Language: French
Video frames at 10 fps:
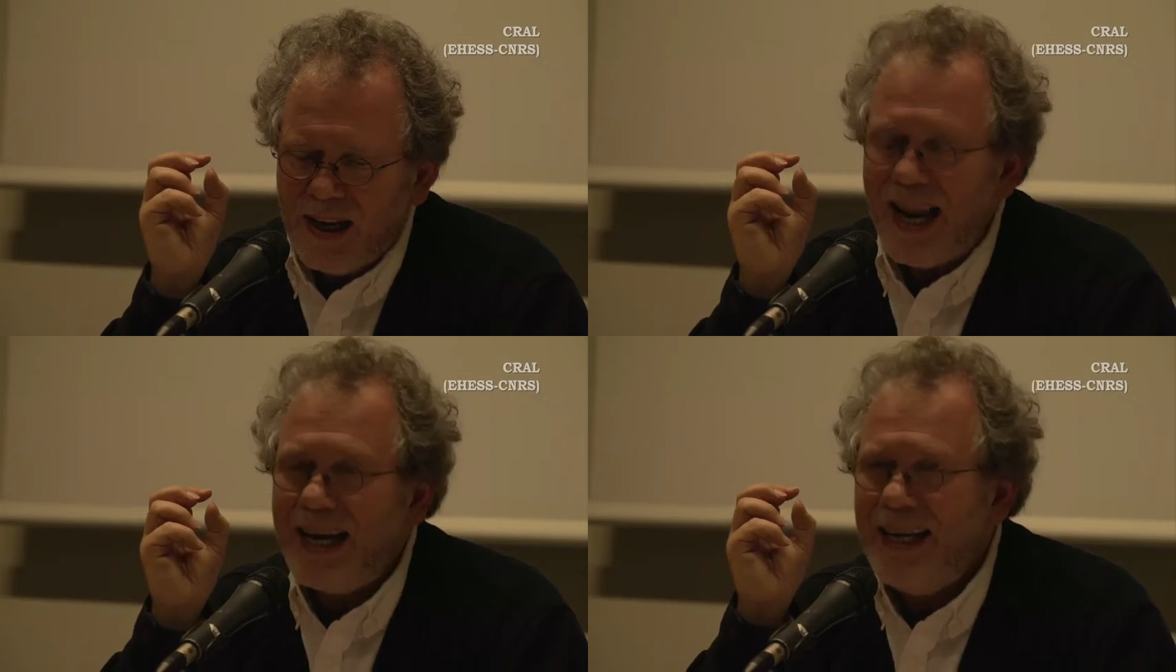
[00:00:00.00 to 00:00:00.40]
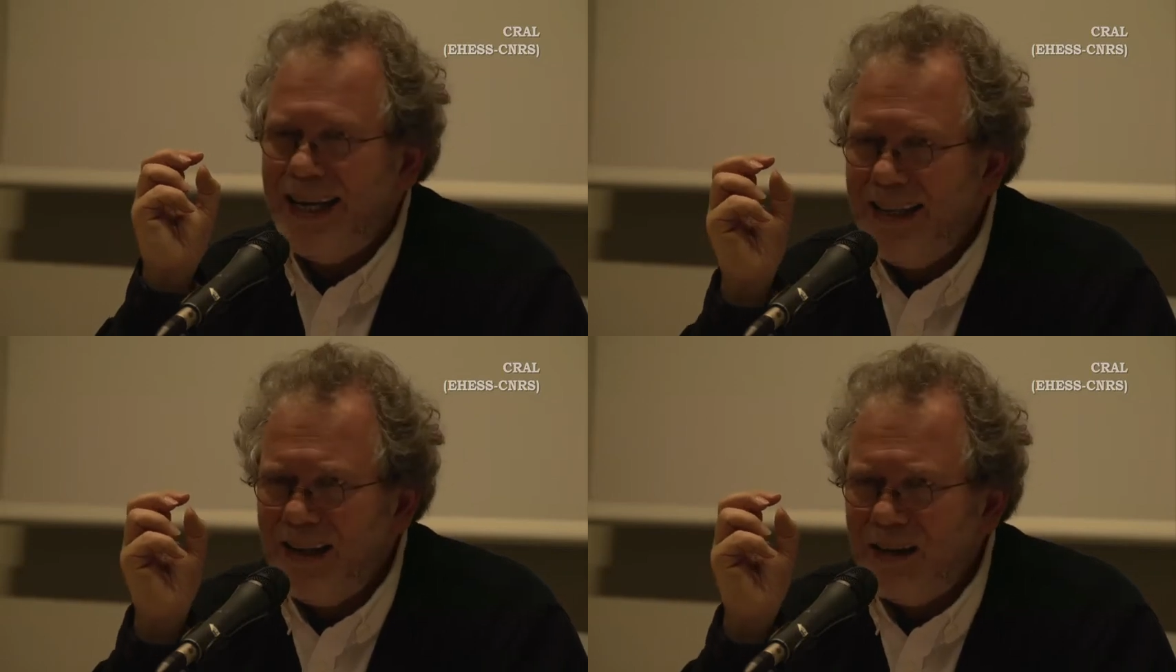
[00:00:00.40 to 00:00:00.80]
la
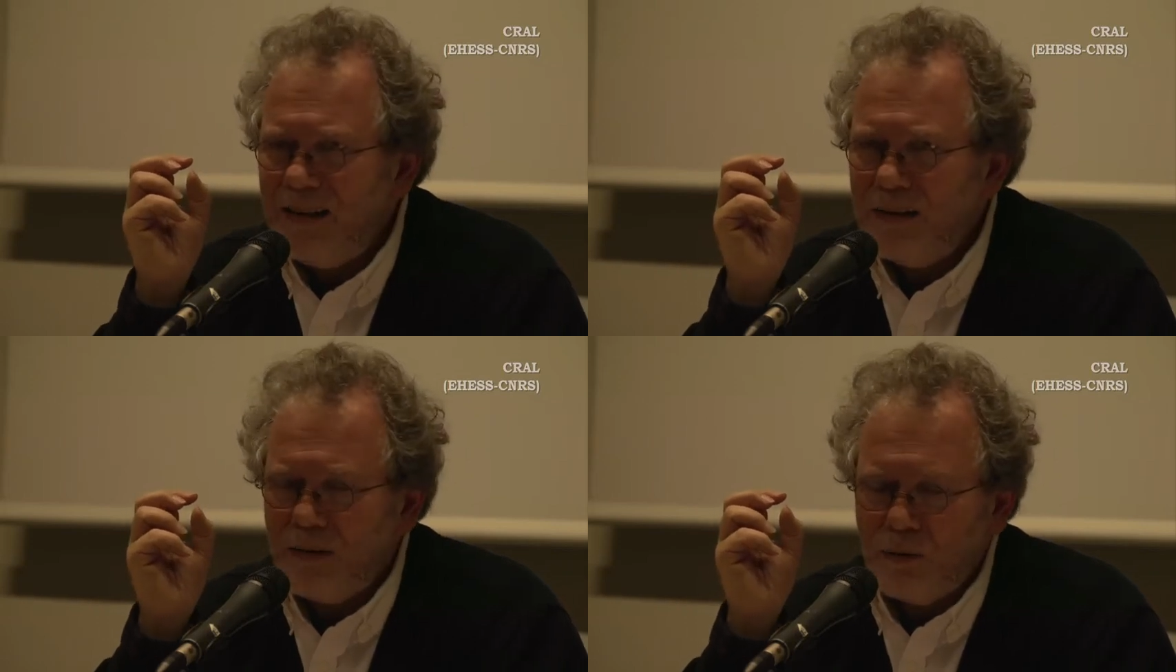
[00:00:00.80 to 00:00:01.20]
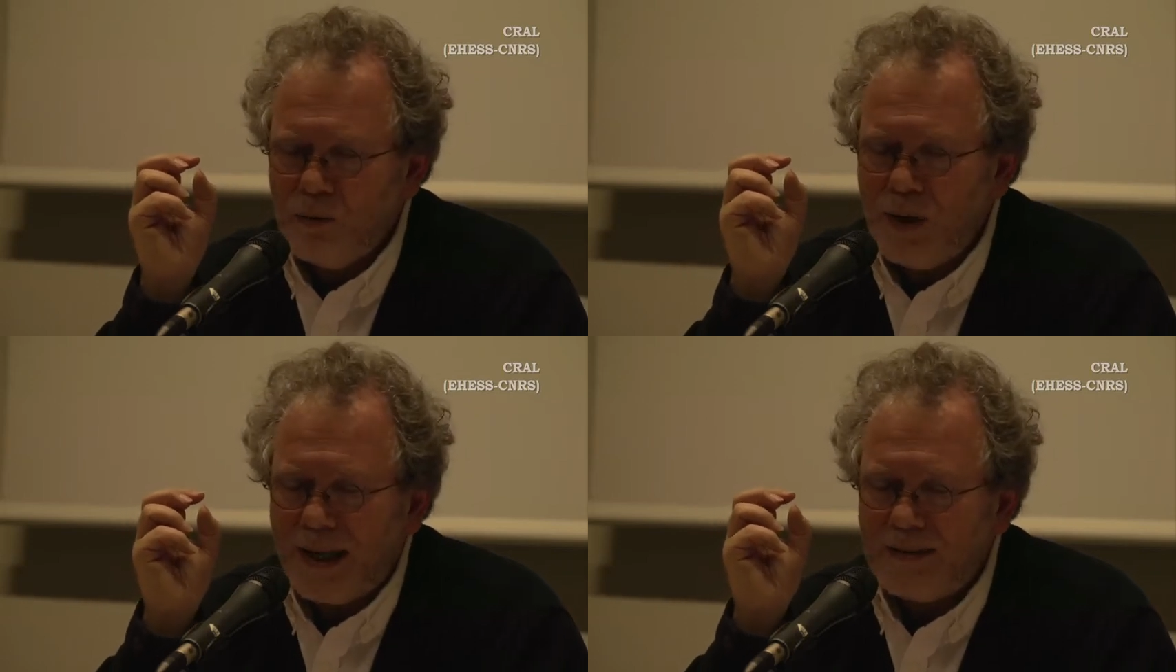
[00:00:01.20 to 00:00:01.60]
ligne
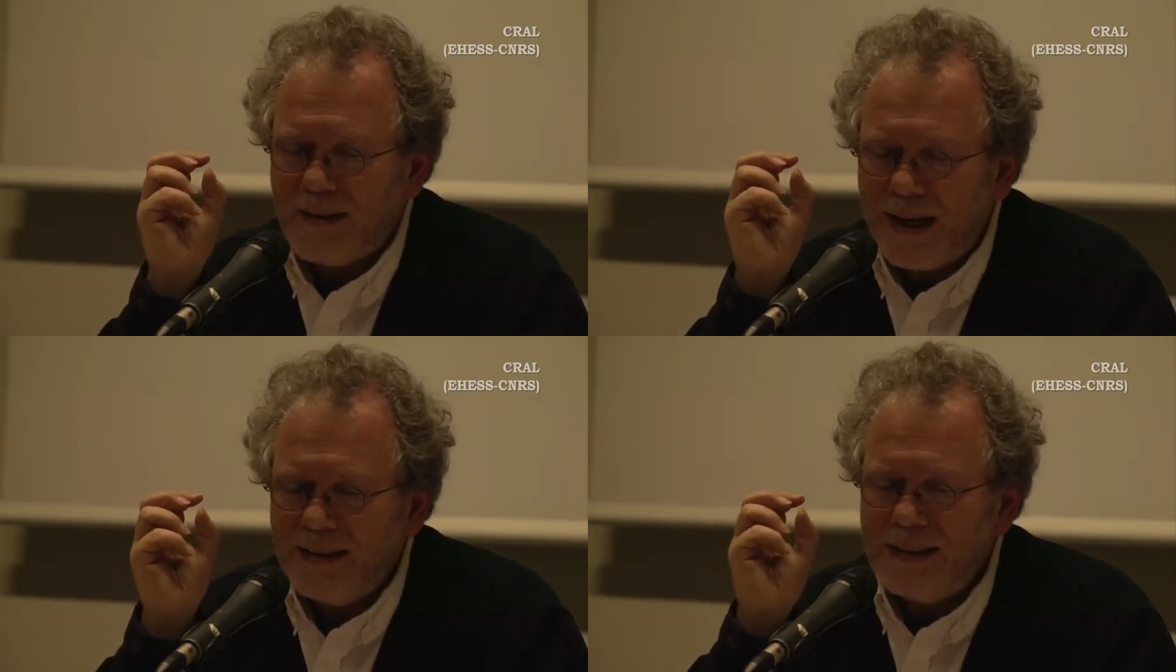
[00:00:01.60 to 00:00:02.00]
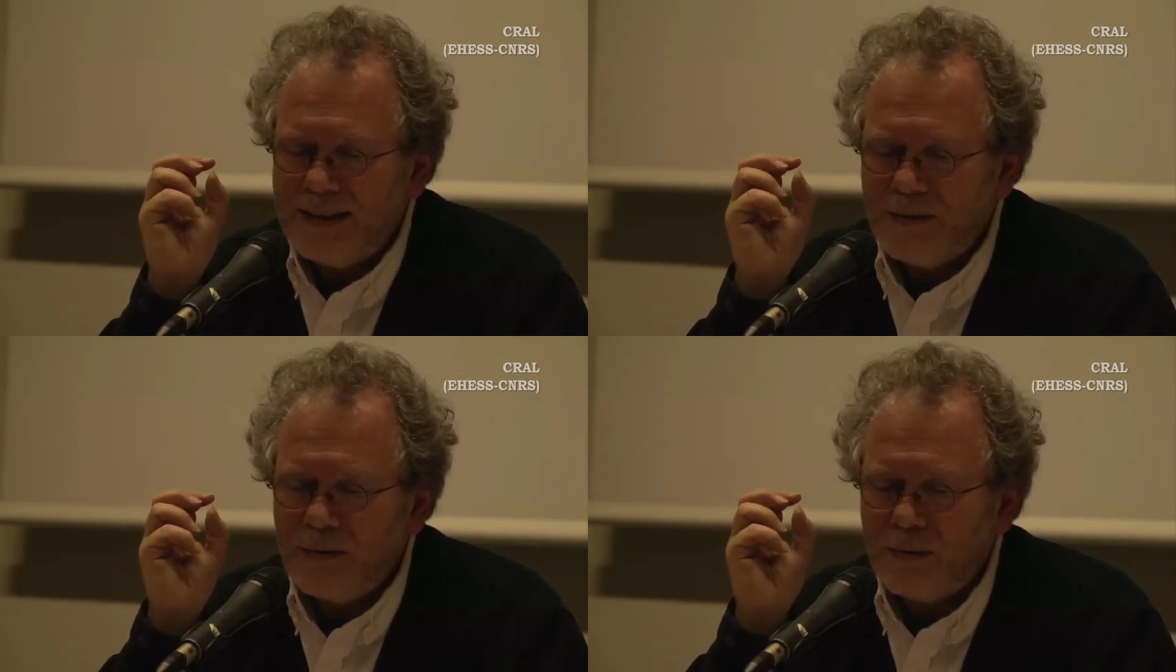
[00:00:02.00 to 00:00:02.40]
ou la
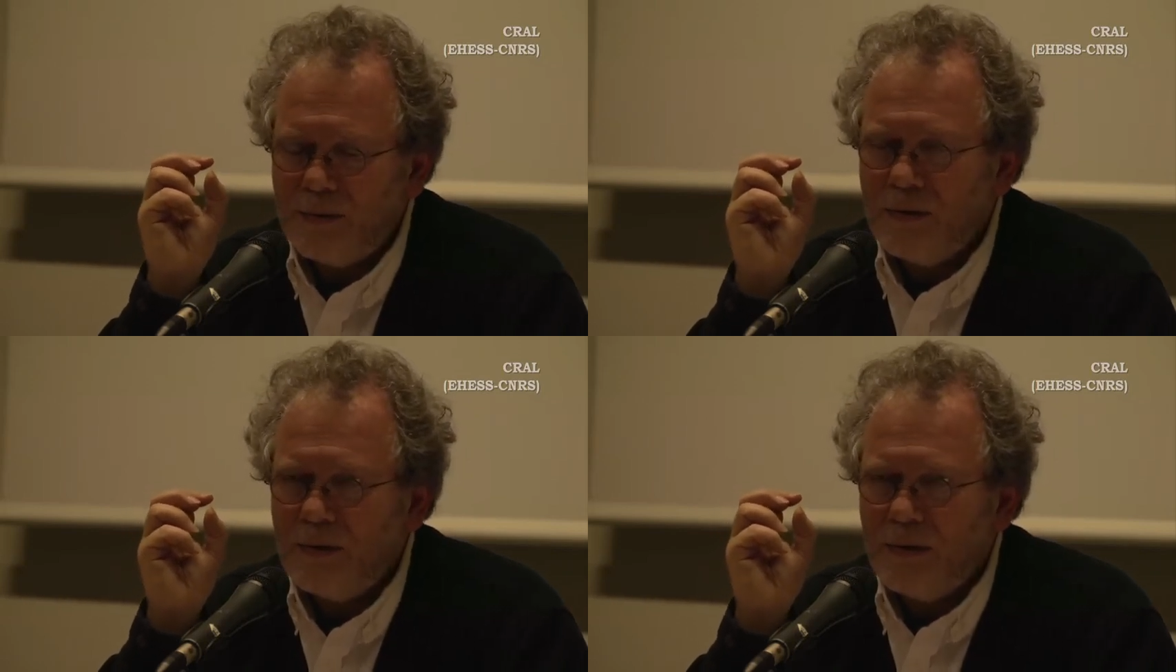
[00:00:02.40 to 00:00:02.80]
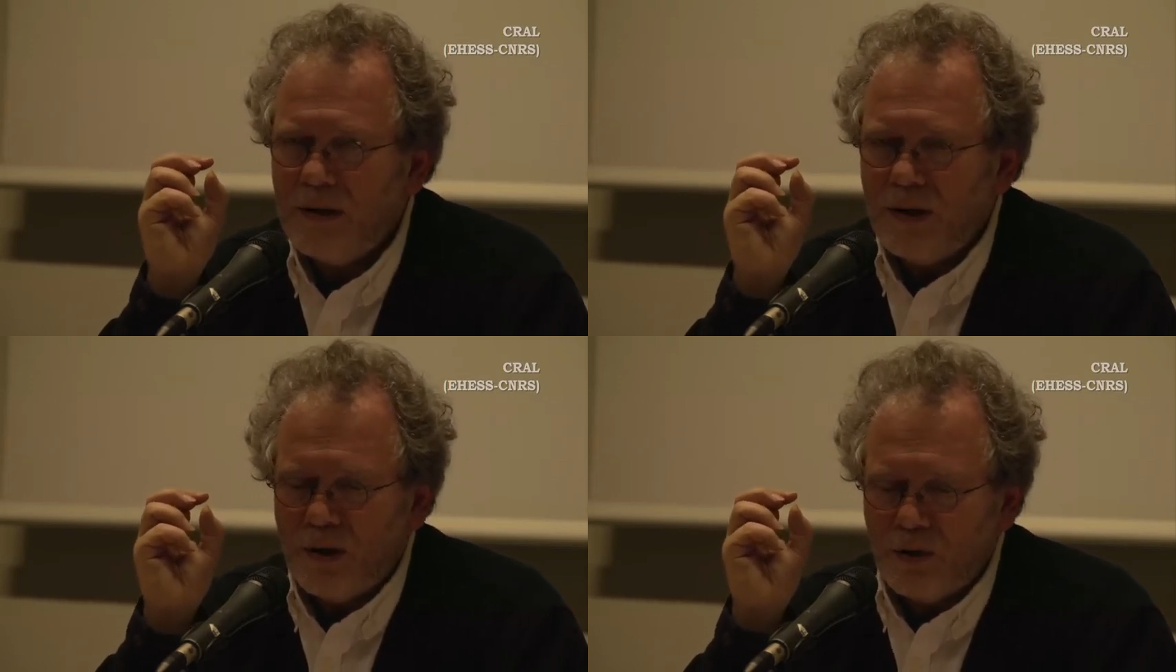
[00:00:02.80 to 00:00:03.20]
tradition
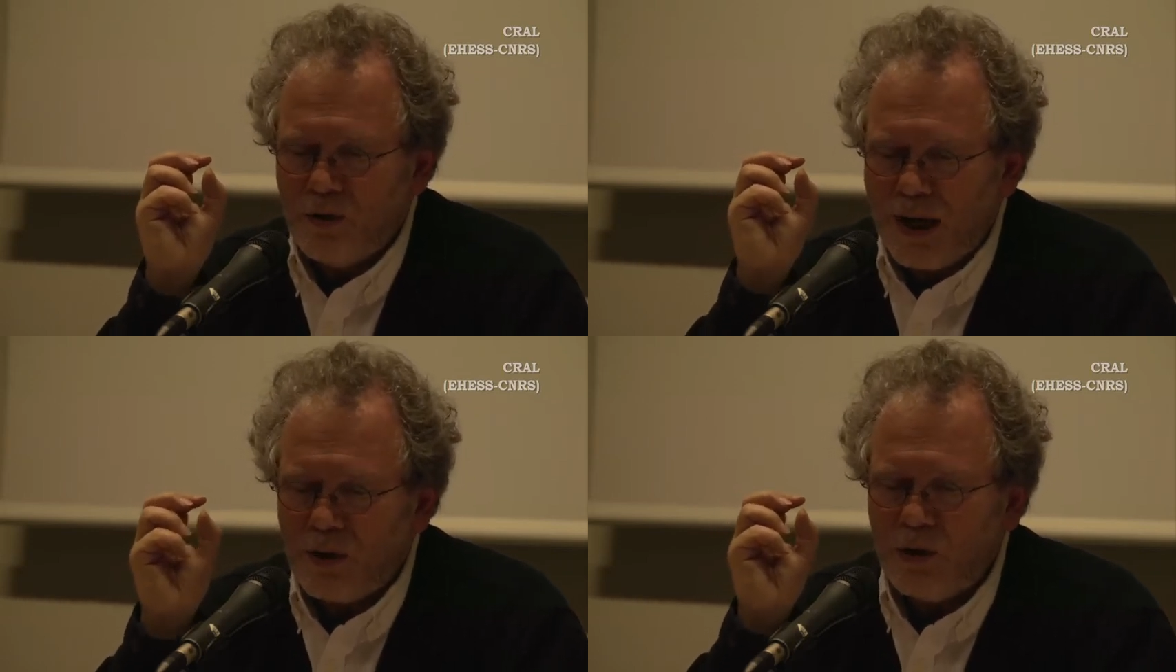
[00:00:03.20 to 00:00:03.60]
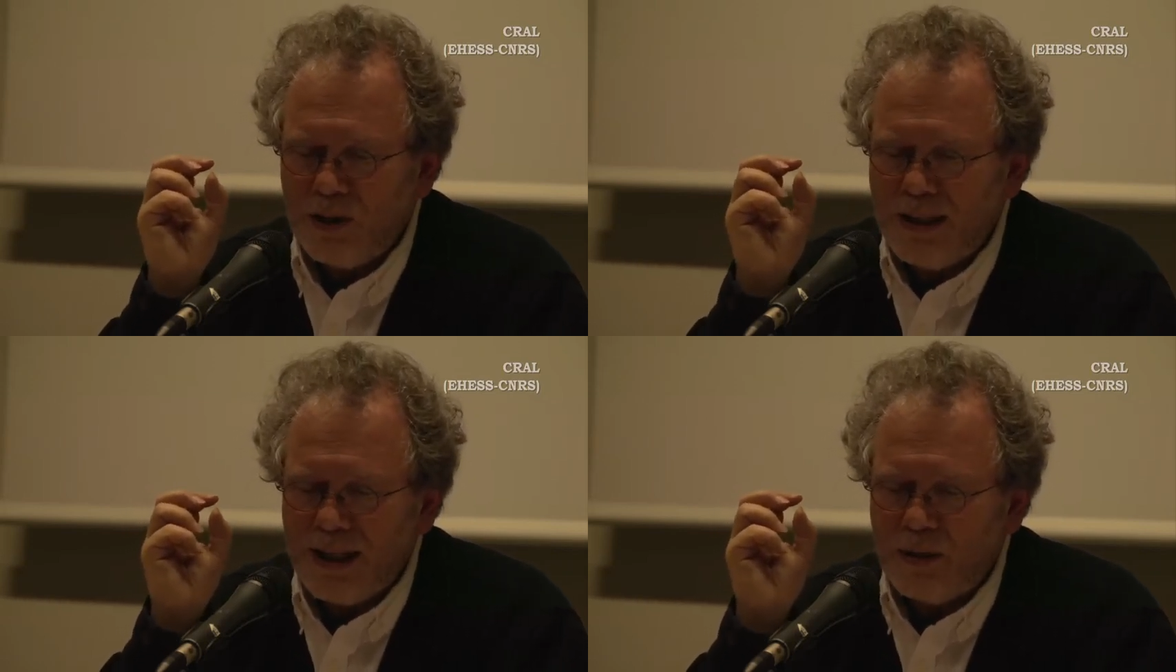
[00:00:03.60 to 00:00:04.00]
de la
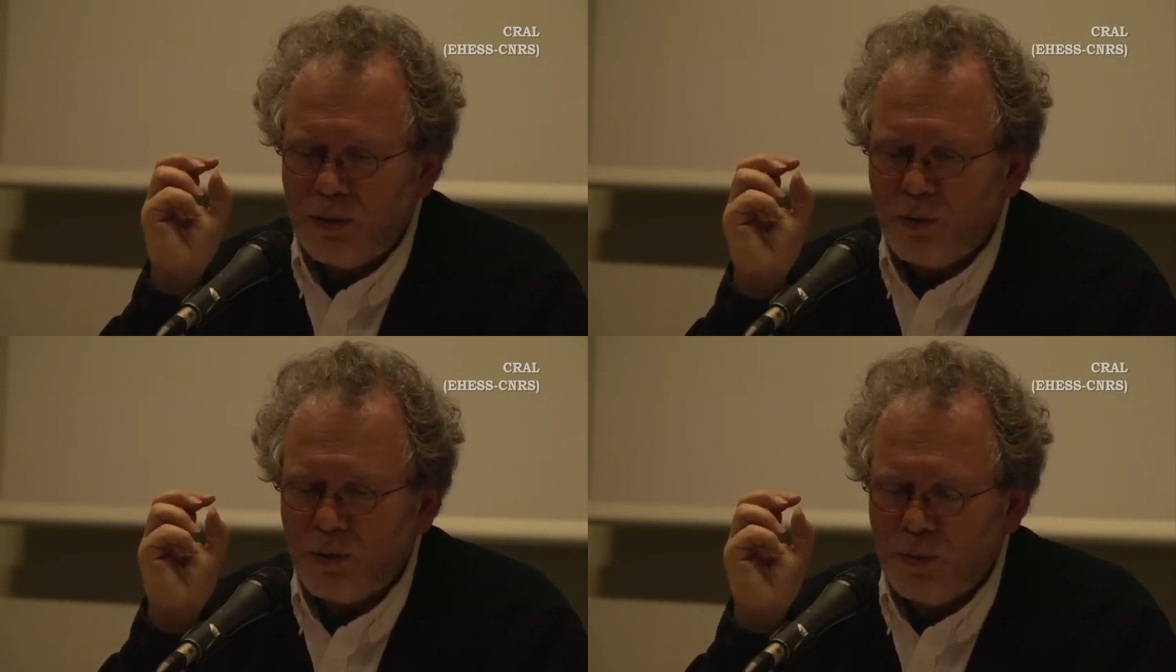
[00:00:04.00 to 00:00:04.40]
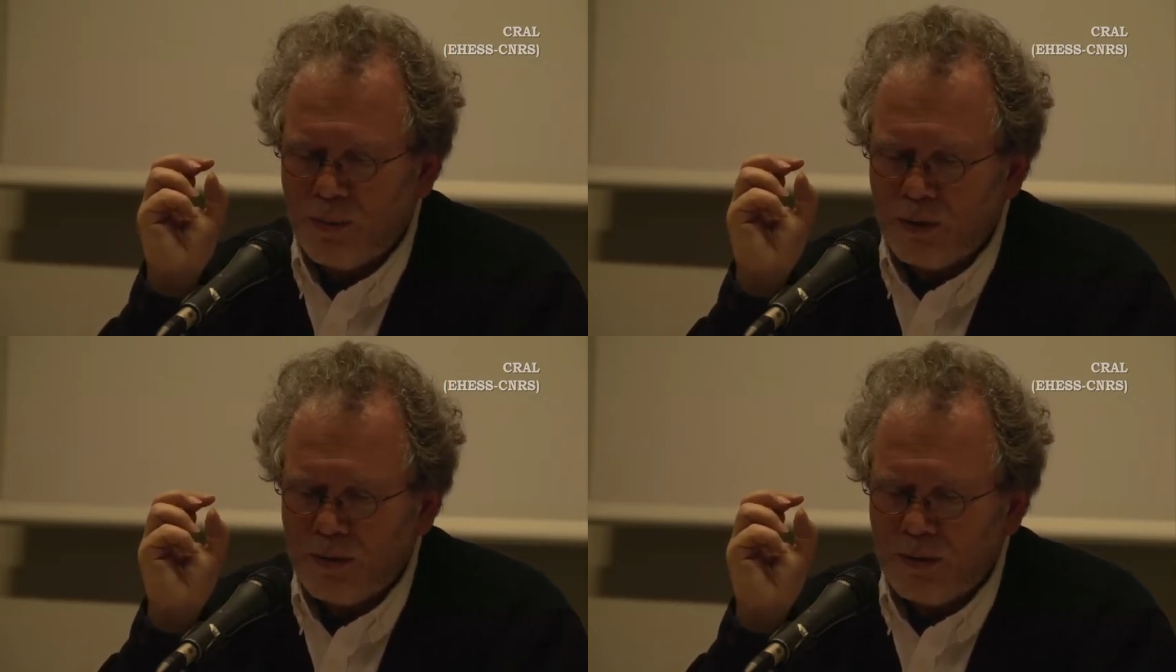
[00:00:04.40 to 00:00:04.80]
chronique et du document.